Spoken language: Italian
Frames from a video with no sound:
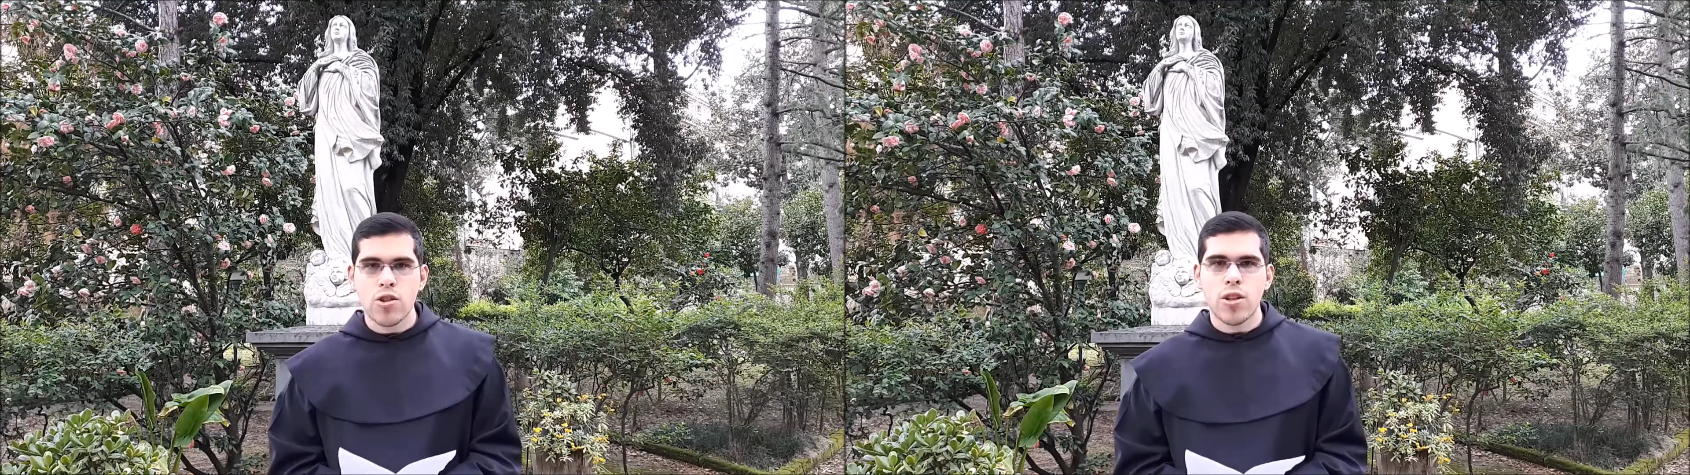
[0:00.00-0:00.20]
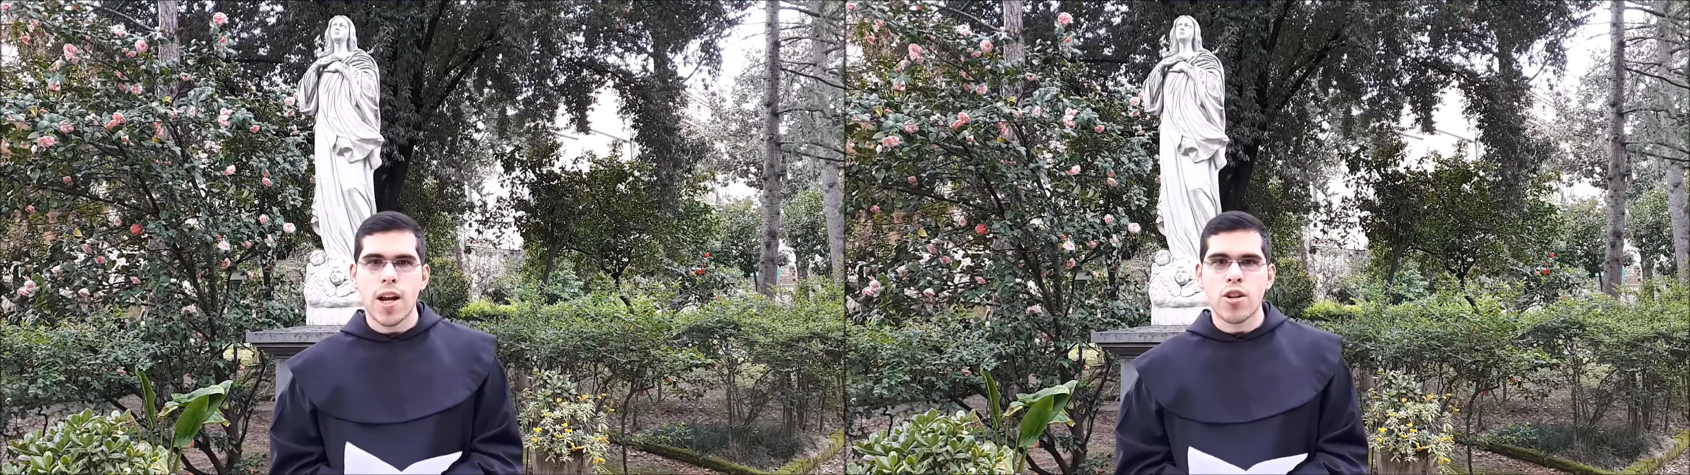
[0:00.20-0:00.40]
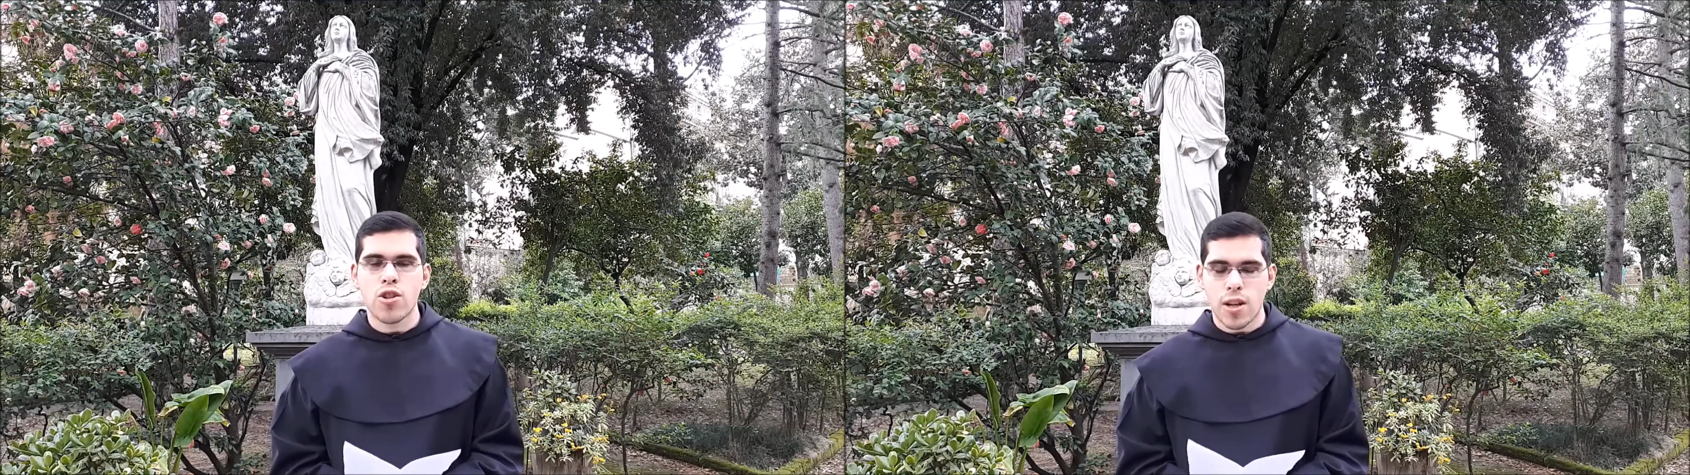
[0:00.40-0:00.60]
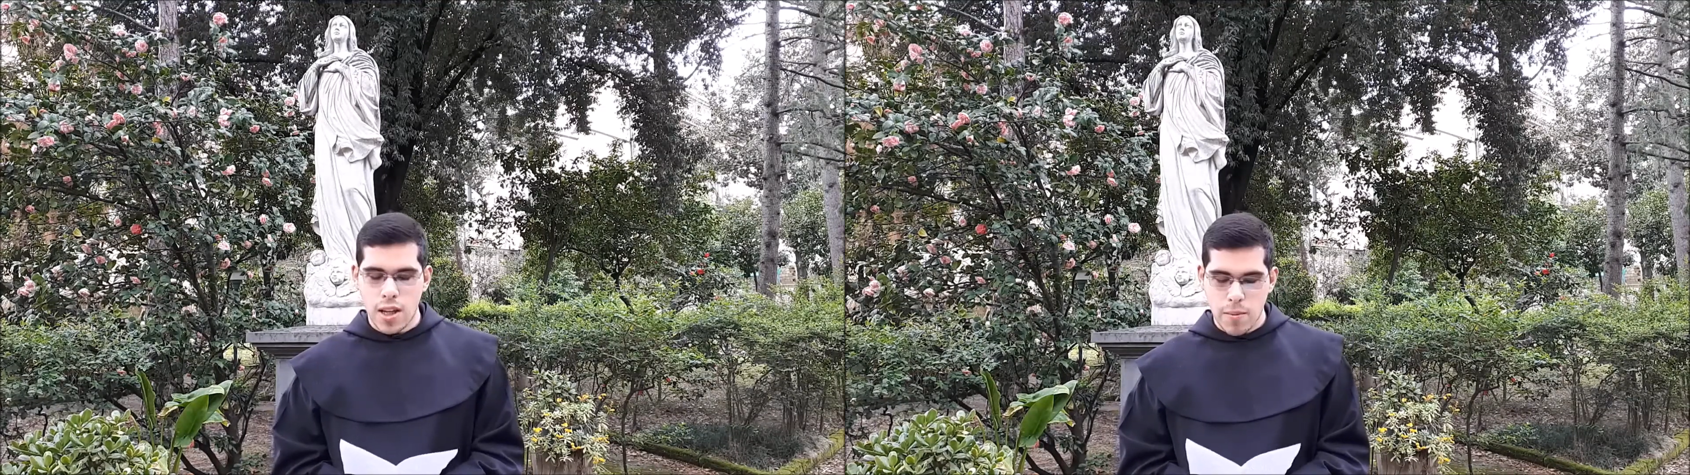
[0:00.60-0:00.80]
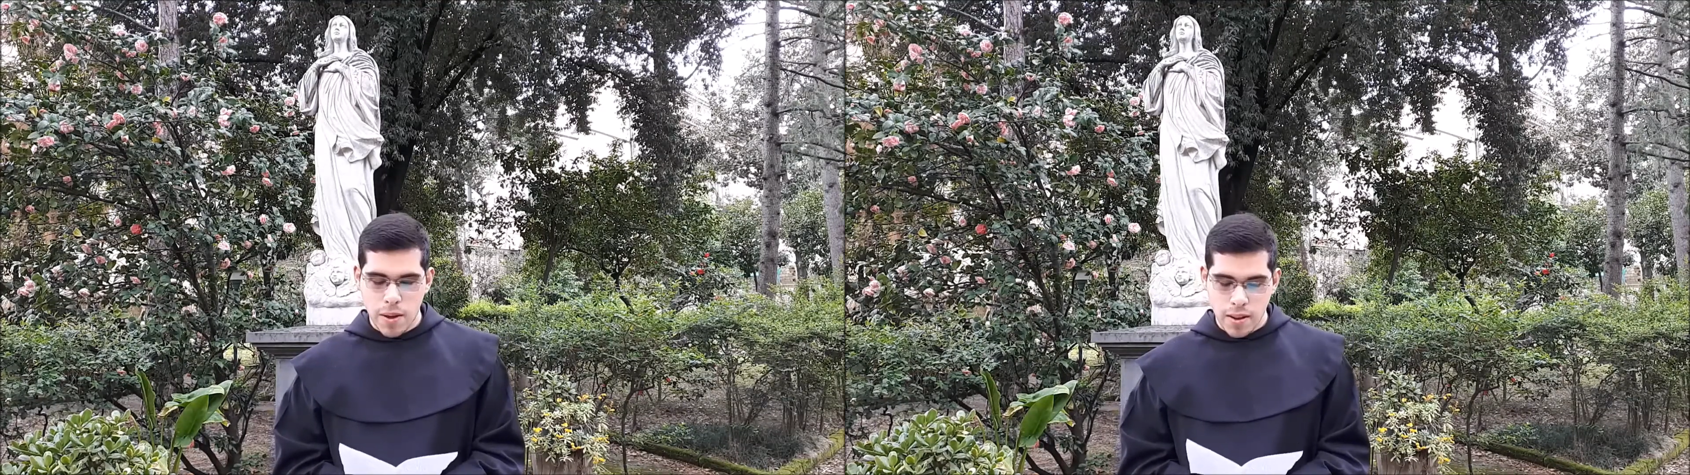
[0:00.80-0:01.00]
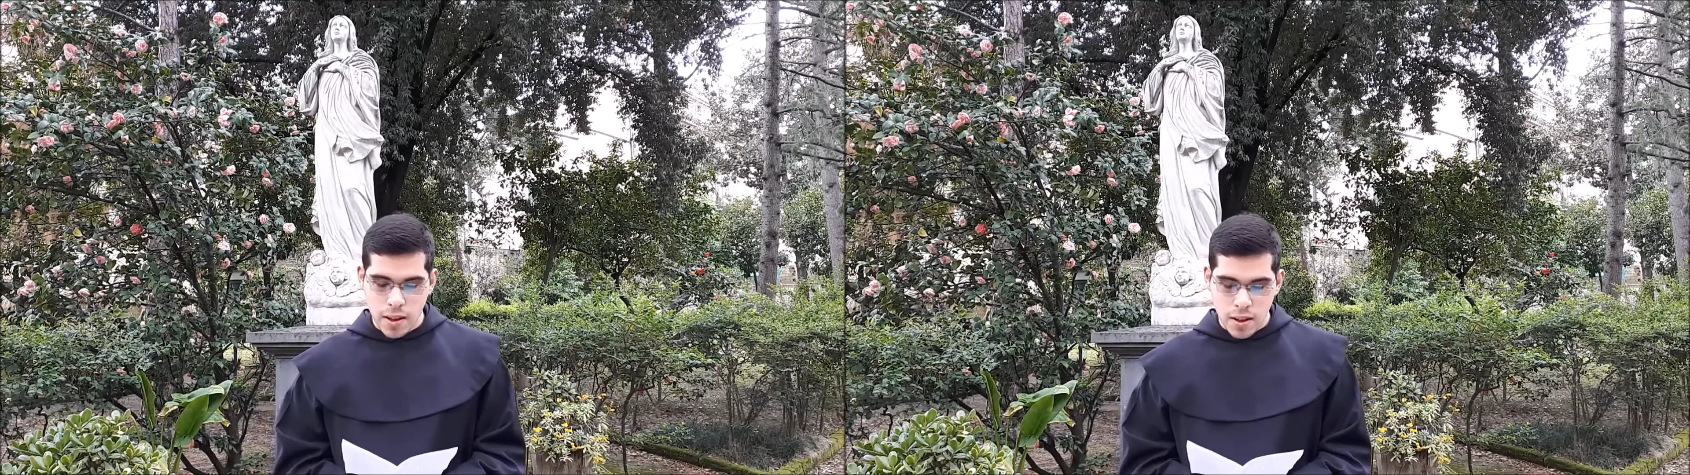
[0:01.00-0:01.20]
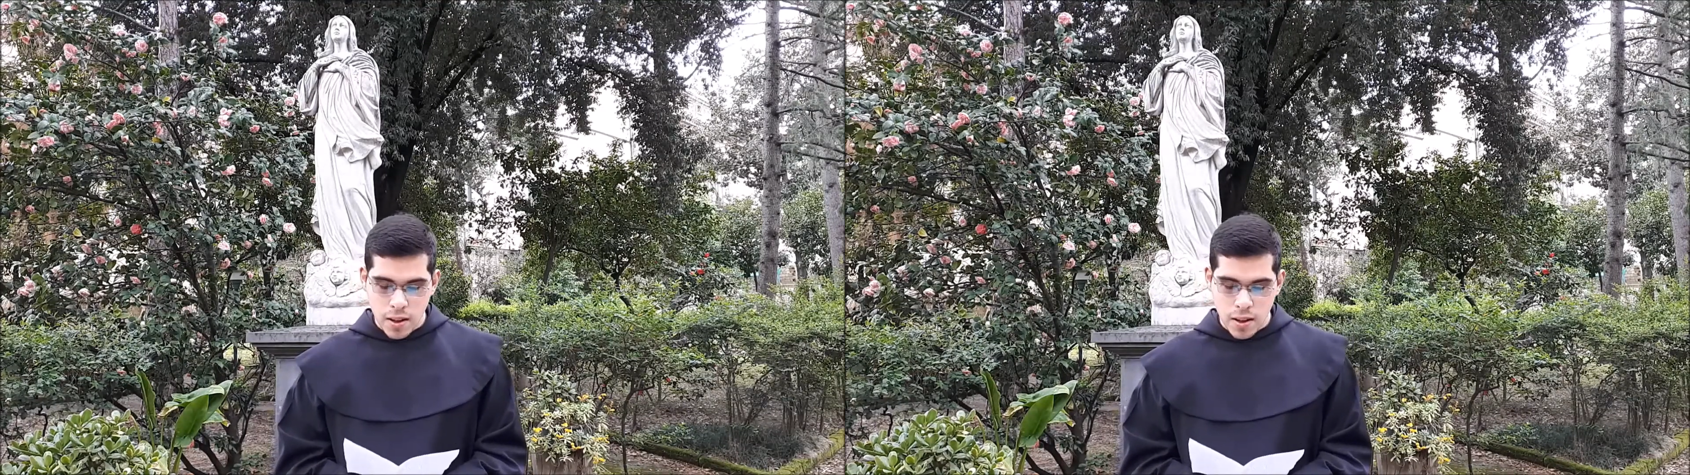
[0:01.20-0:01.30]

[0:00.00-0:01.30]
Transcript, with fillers: ci lascia liberi.